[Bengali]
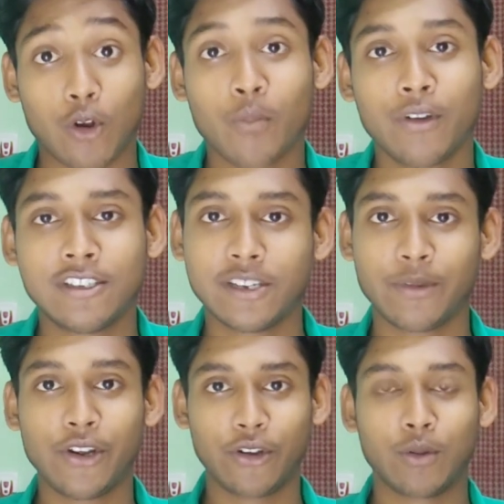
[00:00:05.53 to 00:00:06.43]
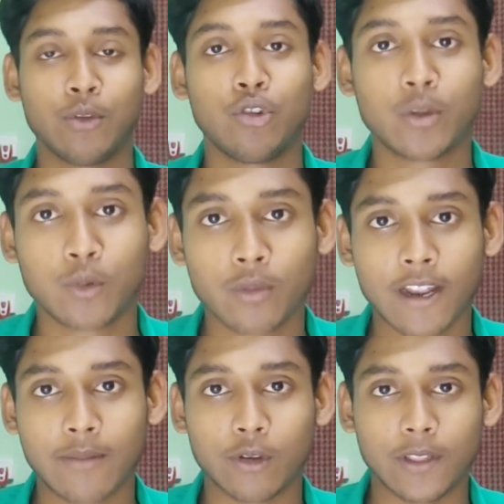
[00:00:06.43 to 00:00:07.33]
কম্পারিজন ভিডিও করবো দুটো
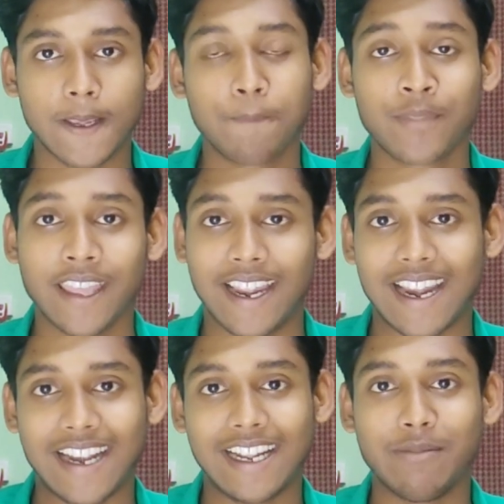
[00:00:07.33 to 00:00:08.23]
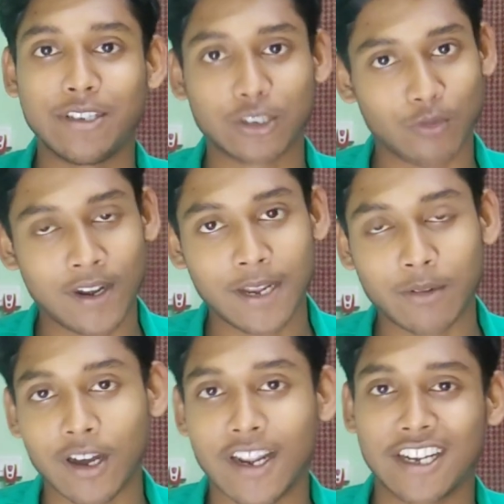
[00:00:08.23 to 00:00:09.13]
মোবাইলের মধ্যে একটা আইটেল ভিশন ওয়ান
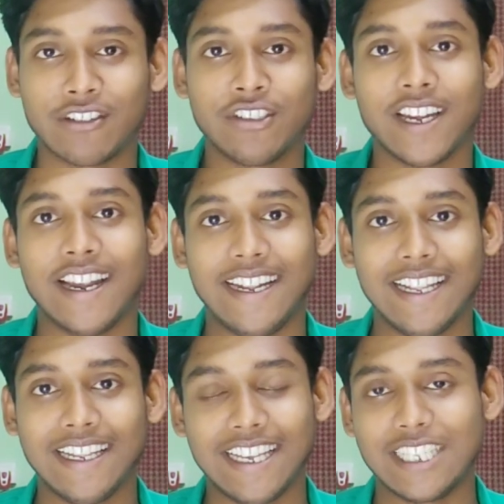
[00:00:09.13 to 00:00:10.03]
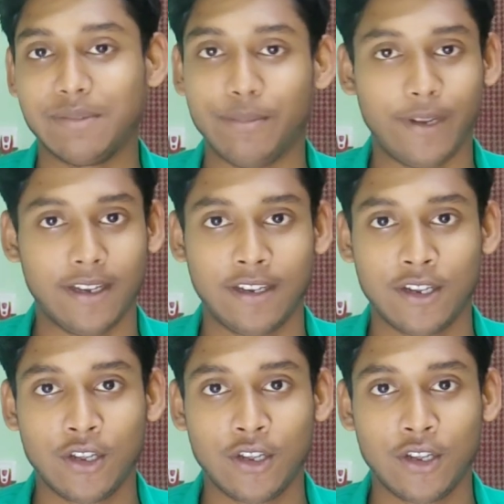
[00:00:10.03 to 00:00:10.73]
এবং আর একটা হচ্ছে আইটেল এস ফিফটিন